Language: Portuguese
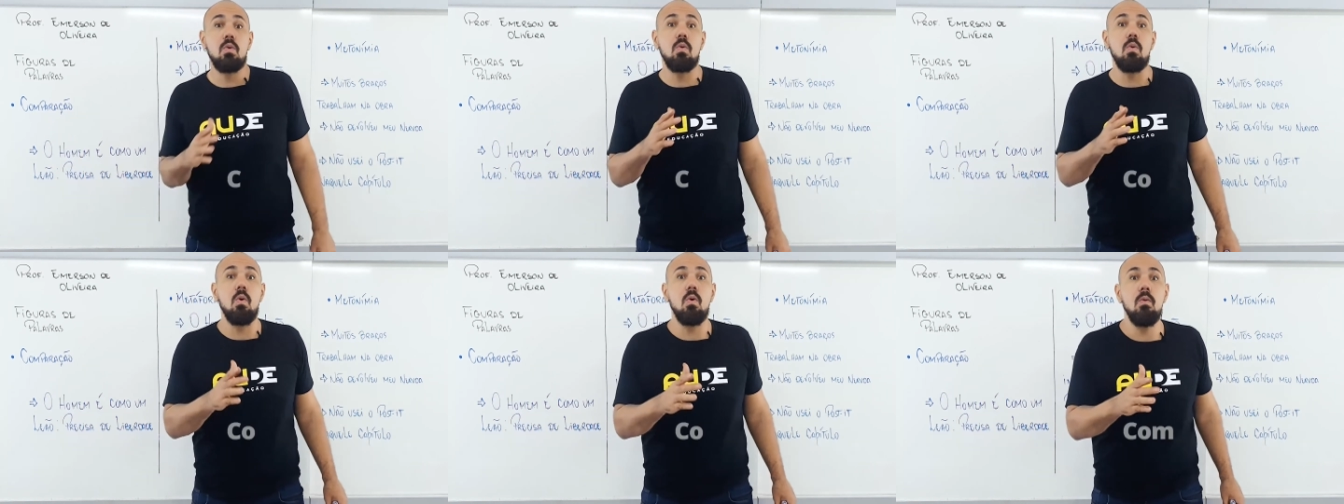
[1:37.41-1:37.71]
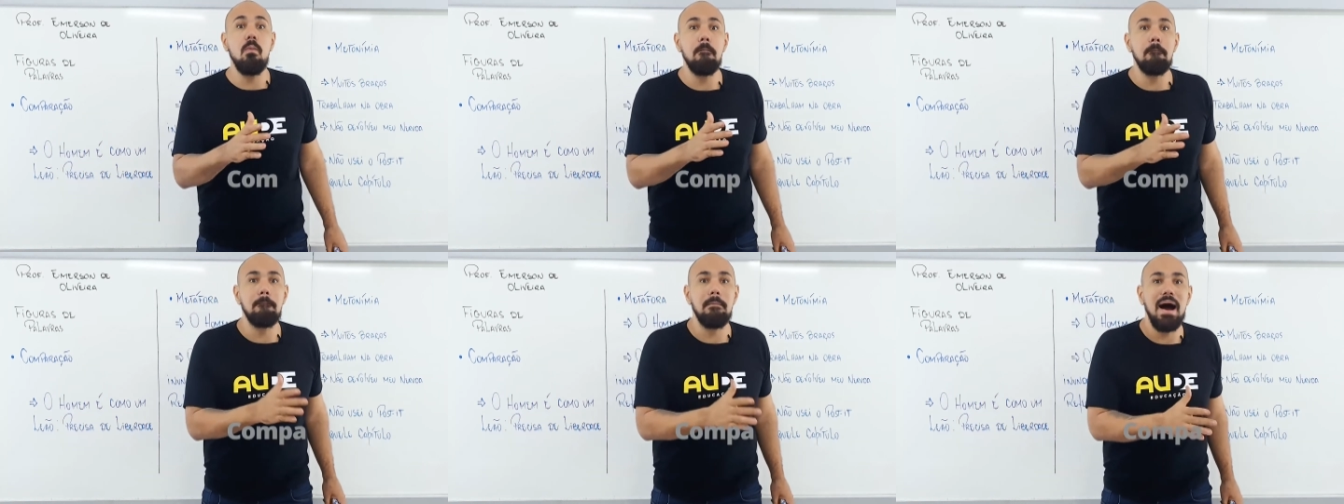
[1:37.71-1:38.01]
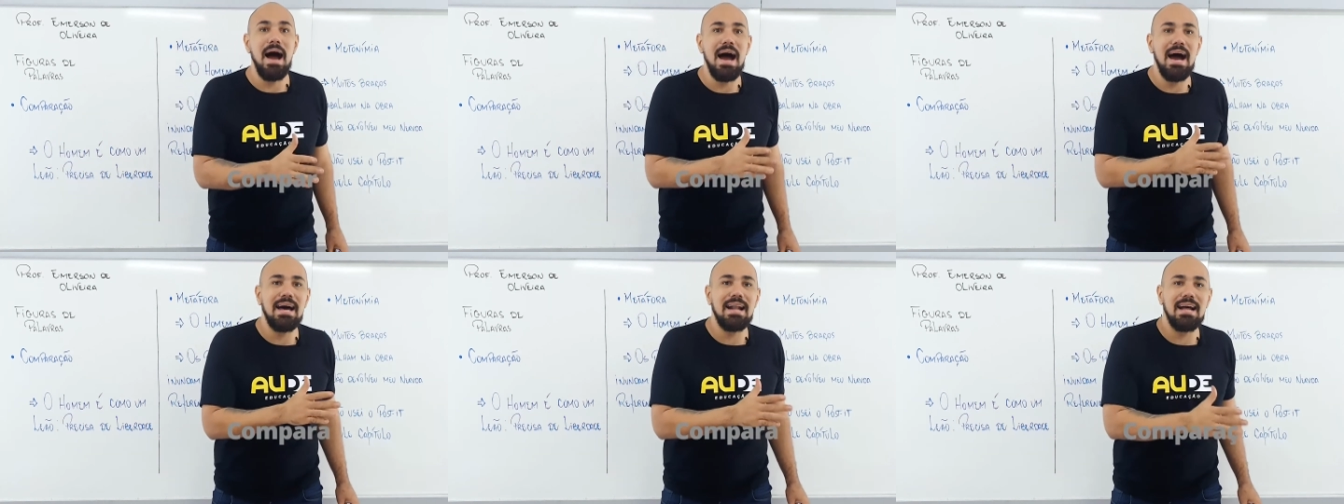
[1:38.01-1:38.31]

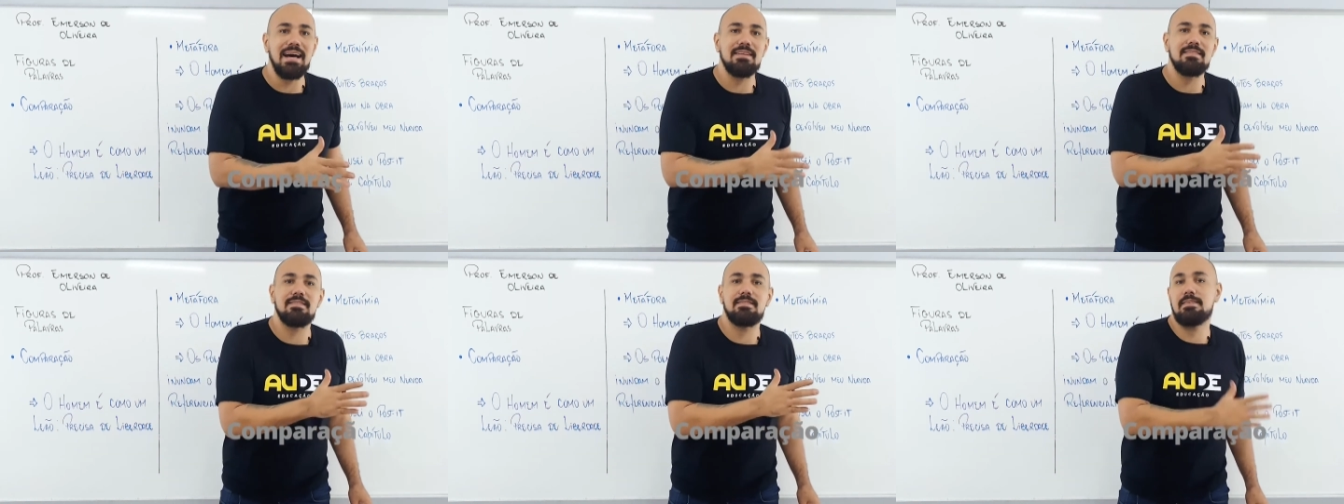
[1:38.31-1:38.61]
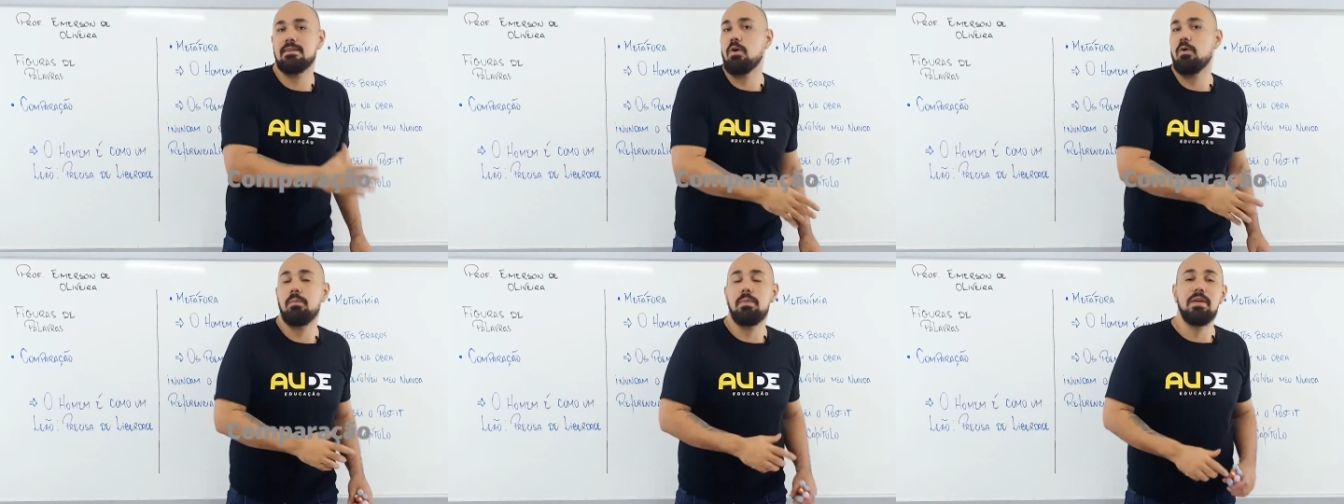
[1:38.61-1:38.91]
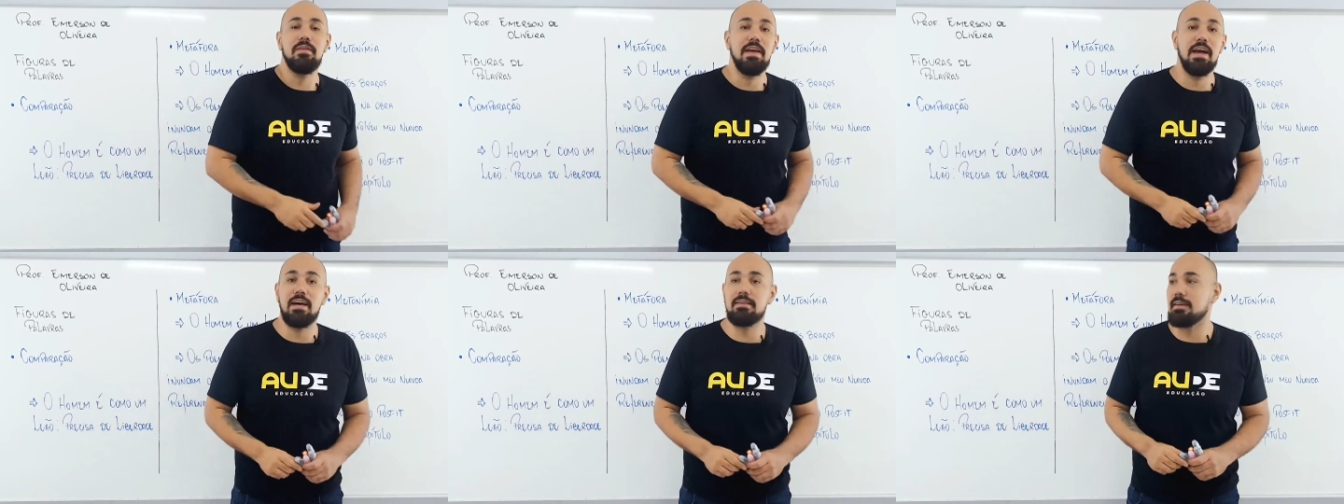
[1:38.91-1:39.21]
comparação,
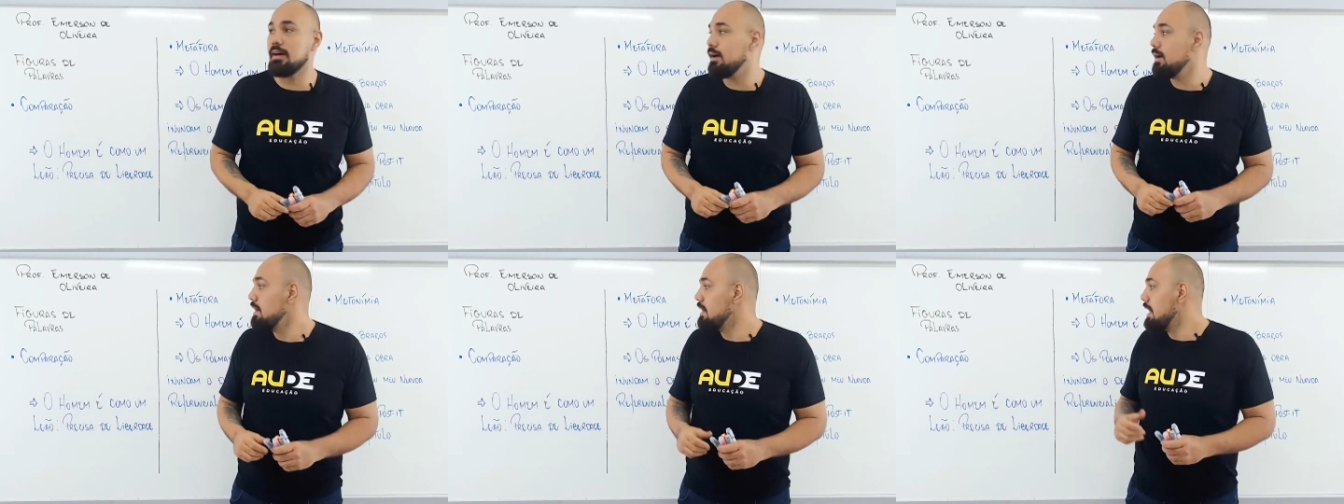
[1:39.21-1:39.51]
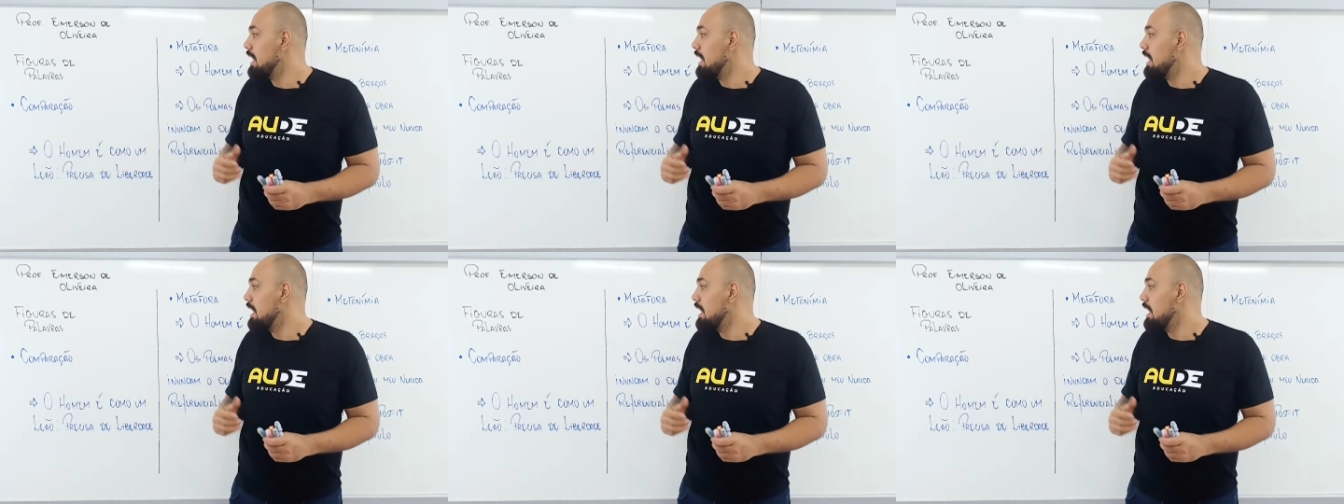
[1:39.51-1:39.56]
beleza?